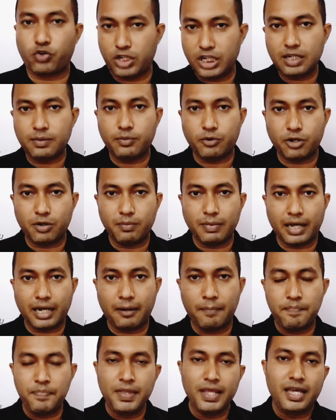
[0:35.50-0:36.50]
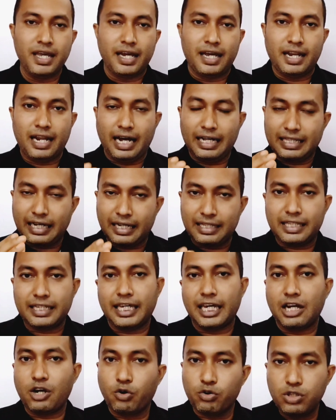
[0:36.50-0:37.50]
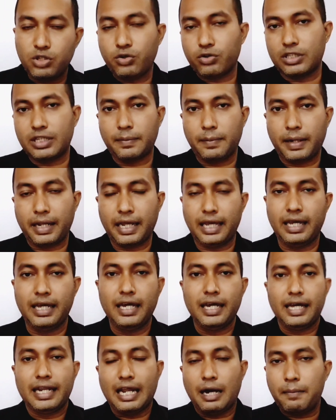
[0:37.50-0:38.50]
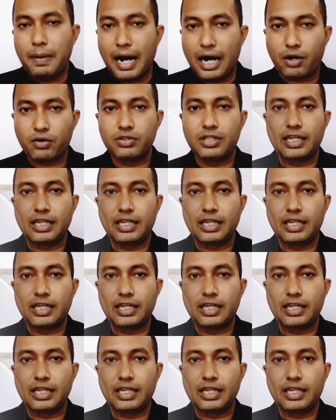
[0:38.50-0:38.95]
সঠিক পরিমাণ না তার থেকে ক্ষতি হতে পারে না ভালো